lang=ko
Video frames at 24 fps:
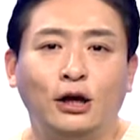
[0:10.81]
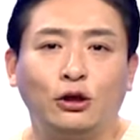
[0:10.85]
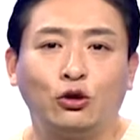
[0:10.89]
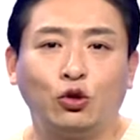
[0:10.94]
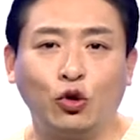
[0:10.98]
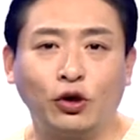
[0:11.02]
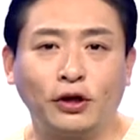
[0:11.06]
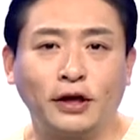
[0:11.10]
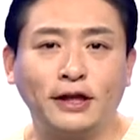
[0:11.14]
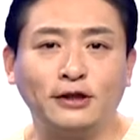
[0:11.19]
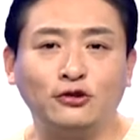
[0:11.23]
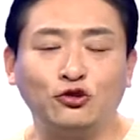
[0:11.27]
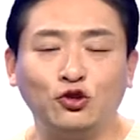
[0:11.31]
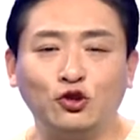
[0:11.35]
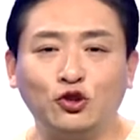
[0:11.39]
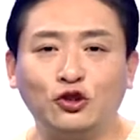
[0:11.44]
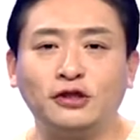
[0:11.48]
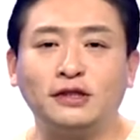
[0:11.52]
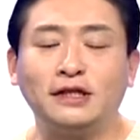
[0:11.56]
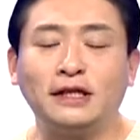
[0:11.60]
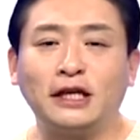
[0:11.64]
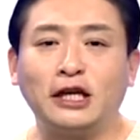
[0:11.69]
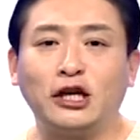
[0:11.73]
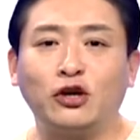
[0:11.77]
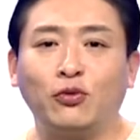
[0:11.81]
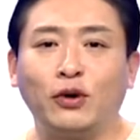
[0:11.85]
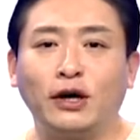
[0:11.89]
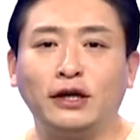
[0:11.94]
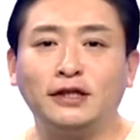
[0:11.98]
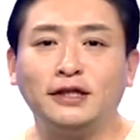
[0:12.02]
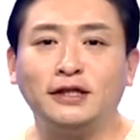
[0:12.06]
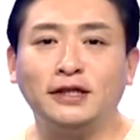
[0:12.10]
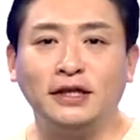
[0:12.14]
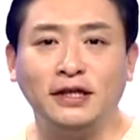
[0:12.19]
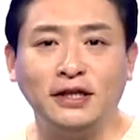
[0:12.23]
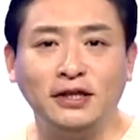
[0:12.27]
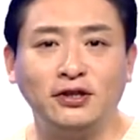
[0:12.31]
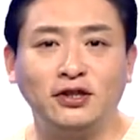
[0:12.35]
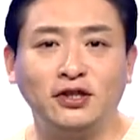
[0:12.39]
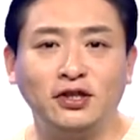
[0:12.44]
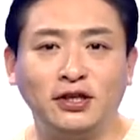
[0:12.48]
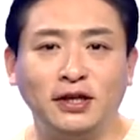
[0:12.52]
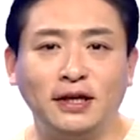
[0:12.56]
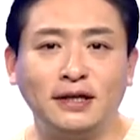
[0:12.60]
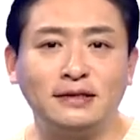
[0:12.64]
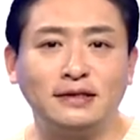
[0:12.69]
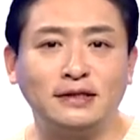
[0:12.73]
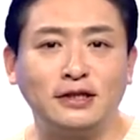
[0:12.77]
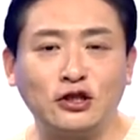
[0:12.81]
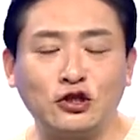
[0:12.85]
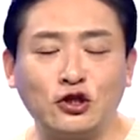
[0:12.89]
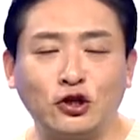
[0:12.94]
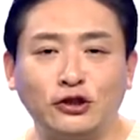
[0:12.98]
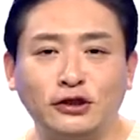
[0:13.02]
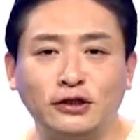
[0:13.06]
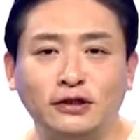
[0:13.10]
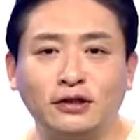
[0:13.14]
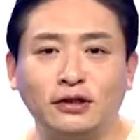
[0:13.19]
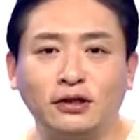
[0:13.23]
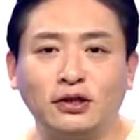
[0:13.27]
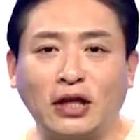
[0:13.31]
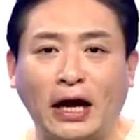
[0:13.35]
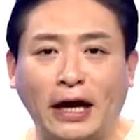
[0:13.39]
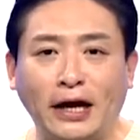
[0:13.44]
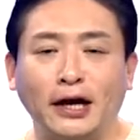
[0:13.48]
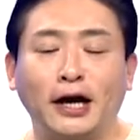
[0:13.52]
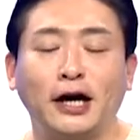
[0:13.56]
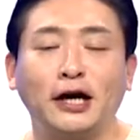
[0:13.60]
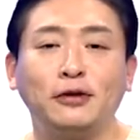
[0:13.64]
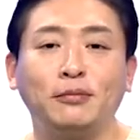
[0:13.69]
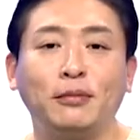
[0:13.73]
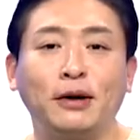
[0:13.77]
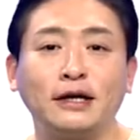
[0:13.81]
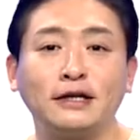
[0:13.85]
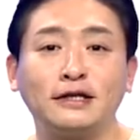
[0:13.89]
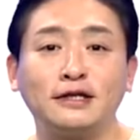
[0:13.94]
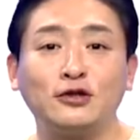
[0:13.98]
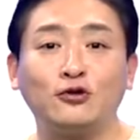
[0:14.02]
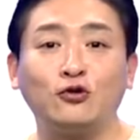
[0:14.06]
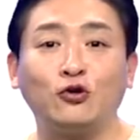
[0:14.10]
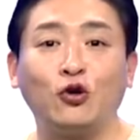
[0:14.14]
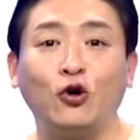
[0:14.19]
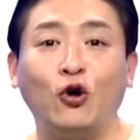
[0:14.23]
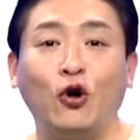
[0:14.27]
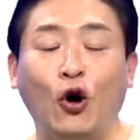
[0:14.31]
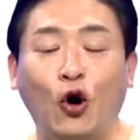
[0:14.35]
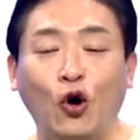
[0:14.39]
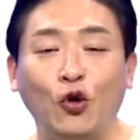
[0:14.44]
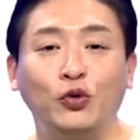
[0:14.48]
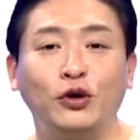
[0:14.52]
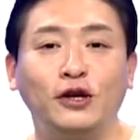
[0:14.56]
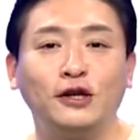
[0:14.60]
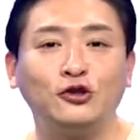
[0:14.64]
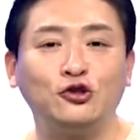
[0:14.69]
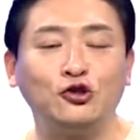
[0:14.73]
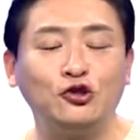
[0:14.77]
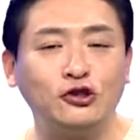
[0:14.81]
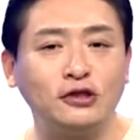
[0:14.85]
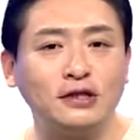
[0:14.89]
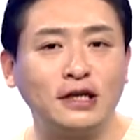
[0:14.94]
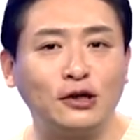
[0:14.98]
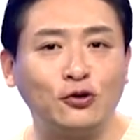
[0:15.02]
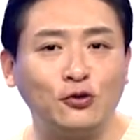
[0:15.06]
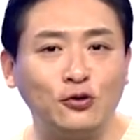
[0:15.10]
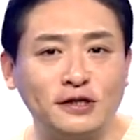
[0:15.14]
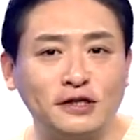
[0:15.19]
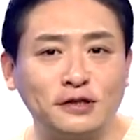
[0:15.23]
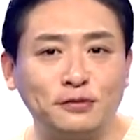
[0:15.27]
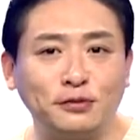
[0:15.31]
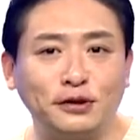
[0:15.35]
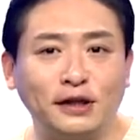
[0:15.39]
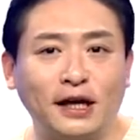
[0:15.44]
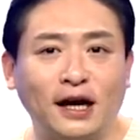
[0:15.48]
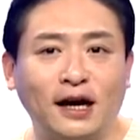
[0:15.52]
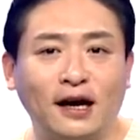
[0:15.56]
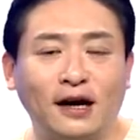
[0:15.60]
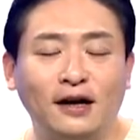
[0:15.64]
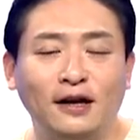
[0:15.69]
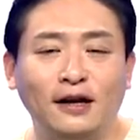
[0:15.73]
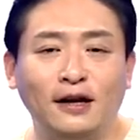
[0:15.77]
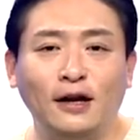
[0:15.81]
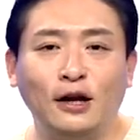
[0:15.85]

토익의 출제 기관인 ETS에서는 다양한 방식으로 어휘를 출제하고 있습니다.